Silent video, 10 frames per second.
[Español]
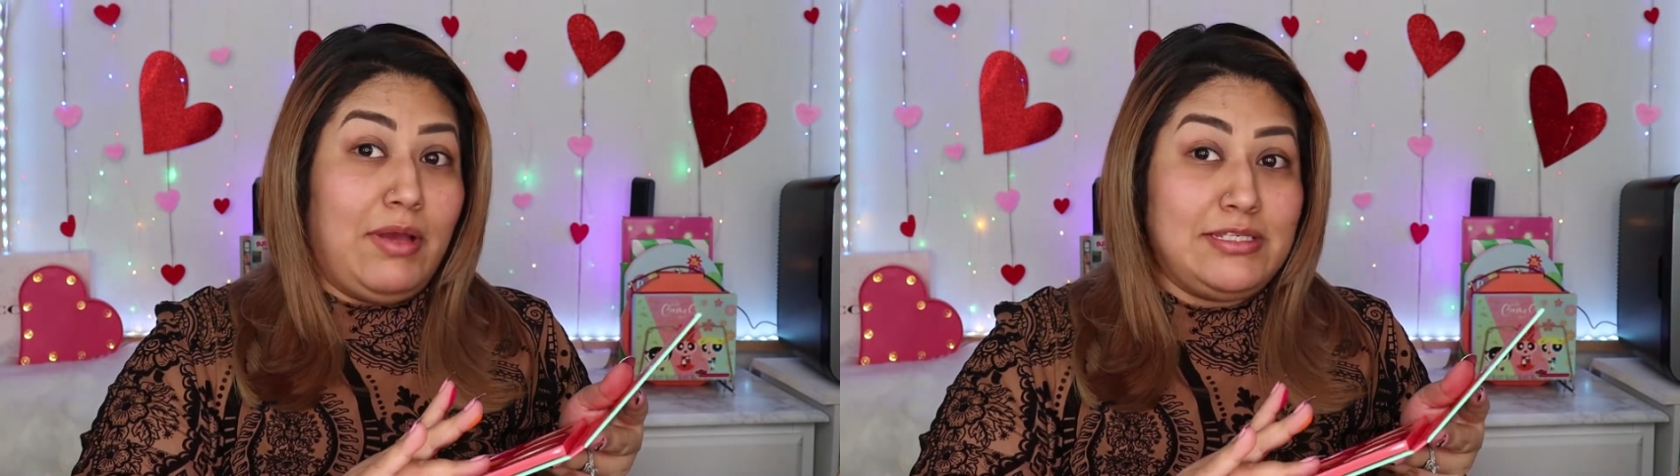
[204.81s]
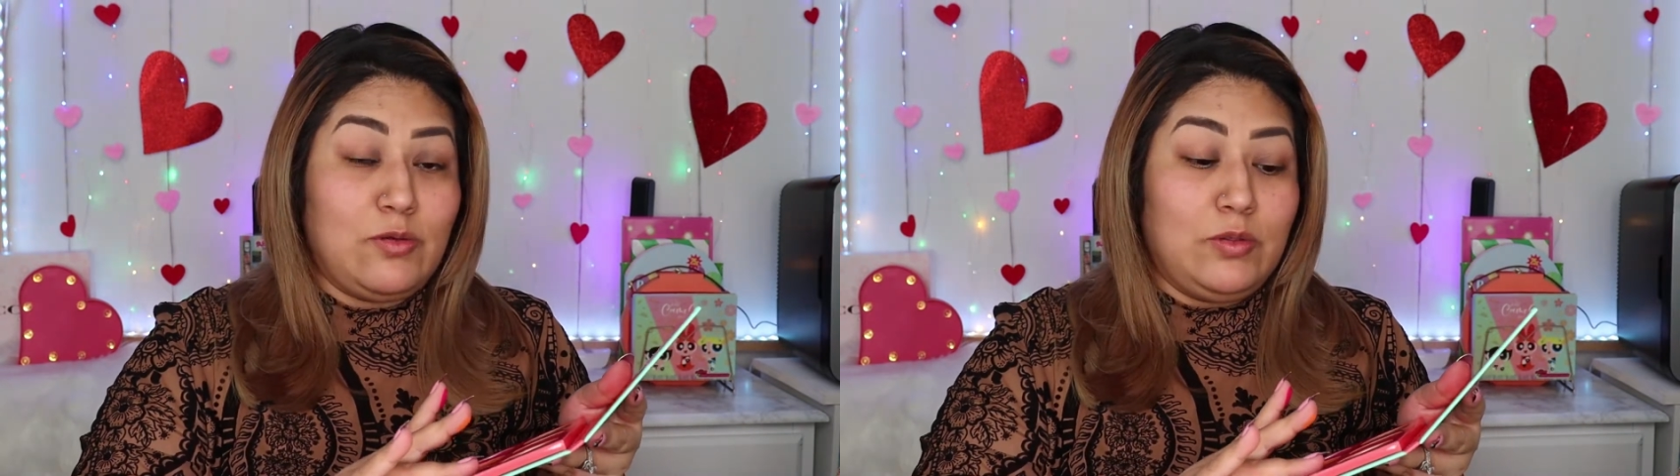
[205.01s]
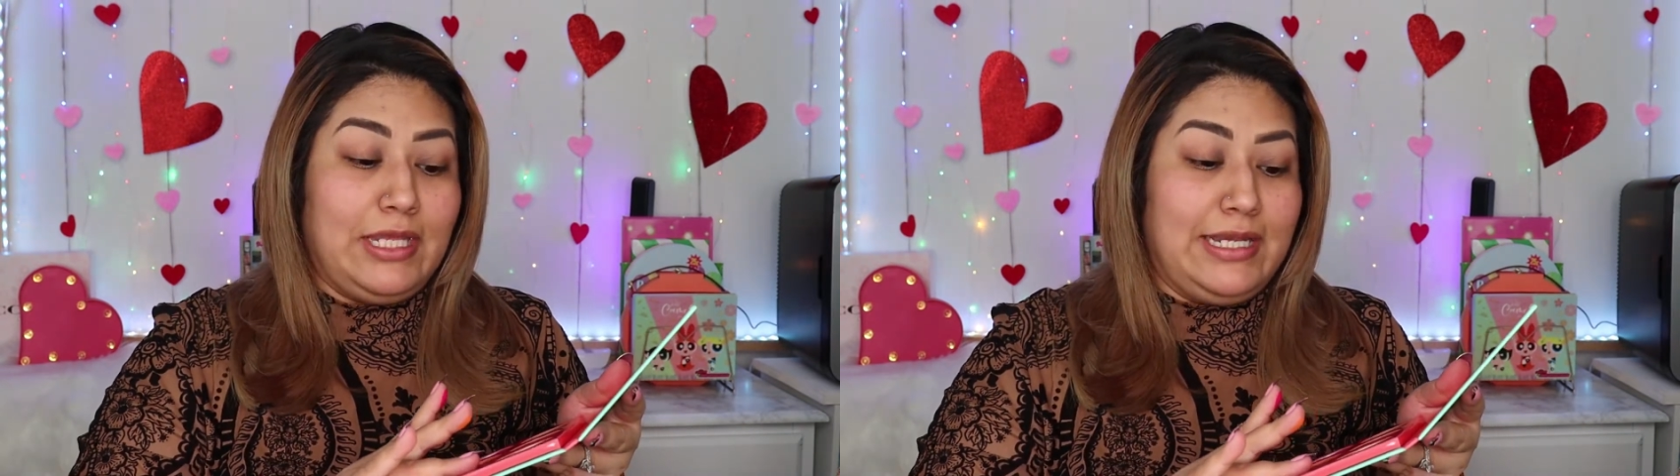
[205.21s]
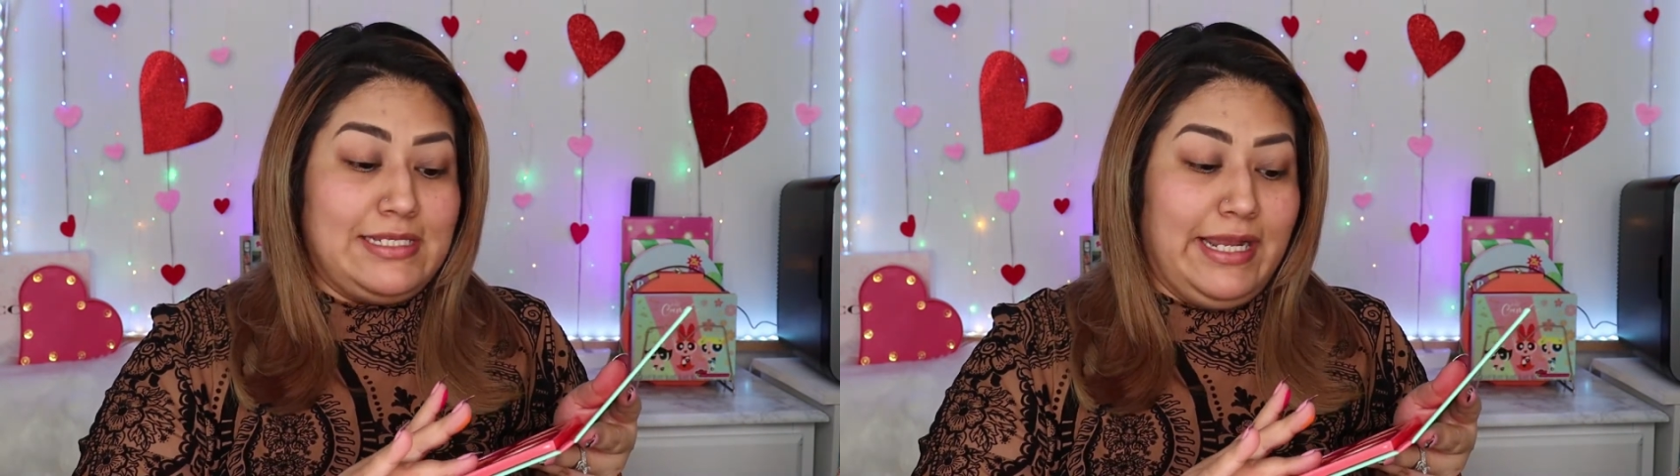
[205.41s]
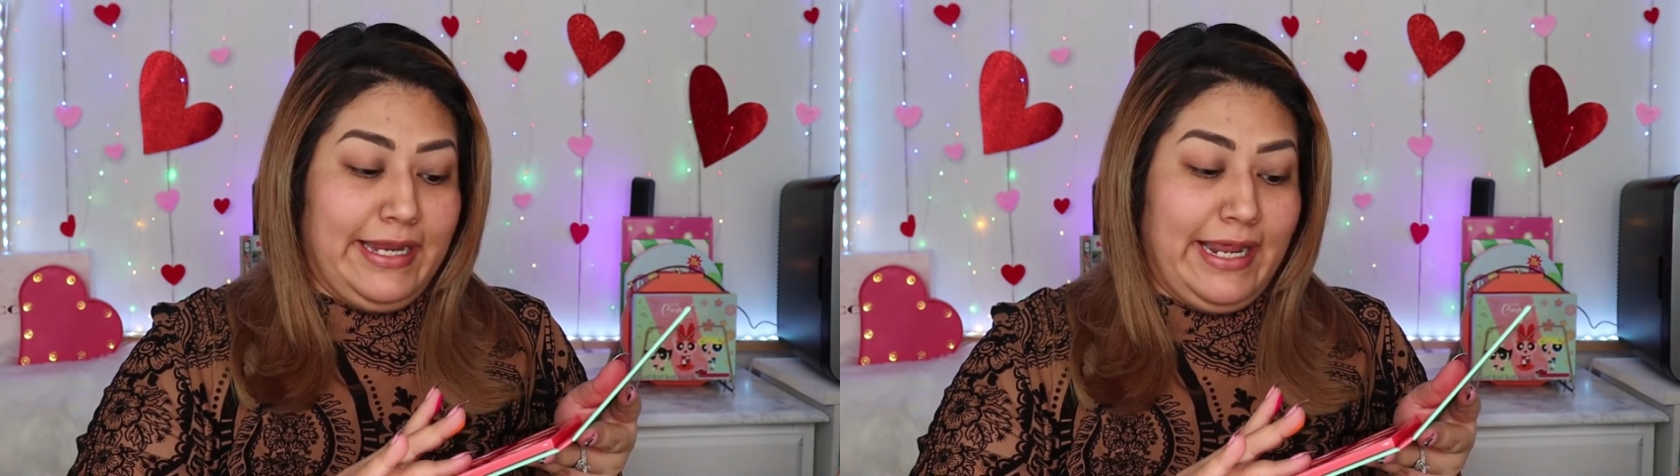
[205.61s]
más
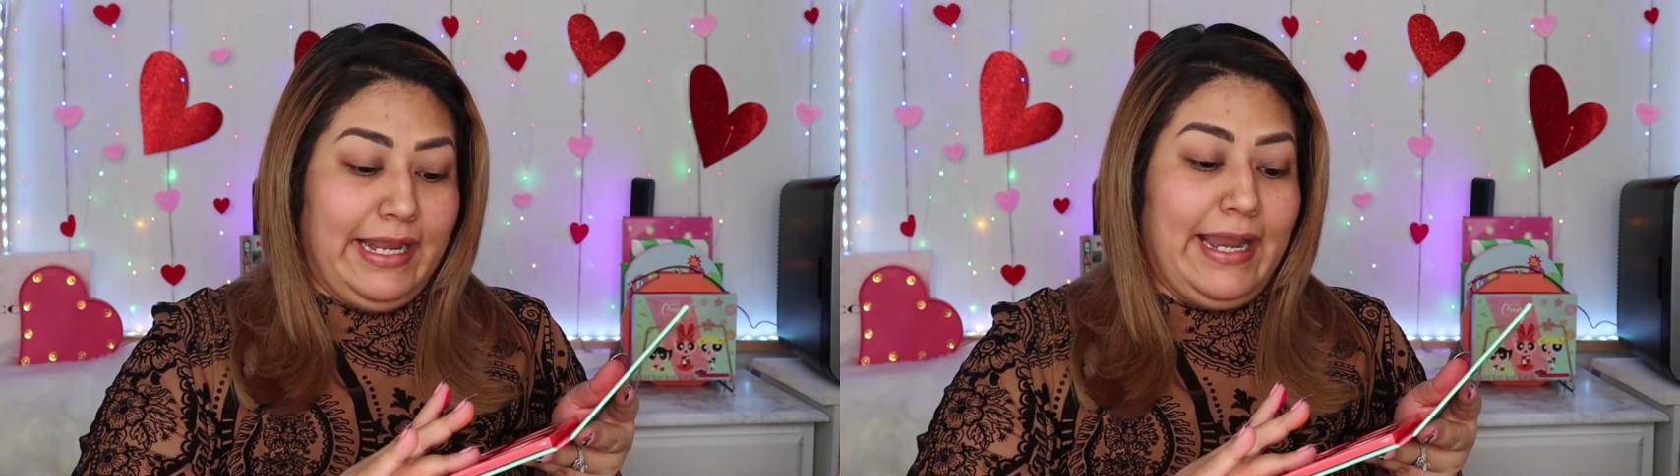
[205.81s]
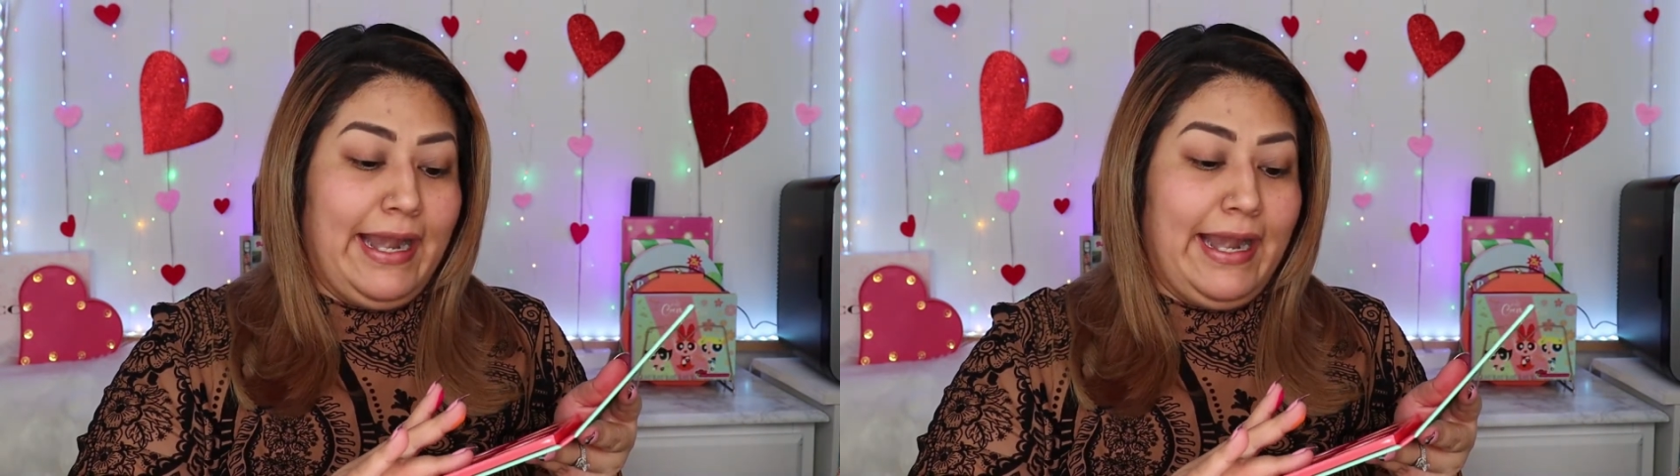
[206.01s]
utilizaría el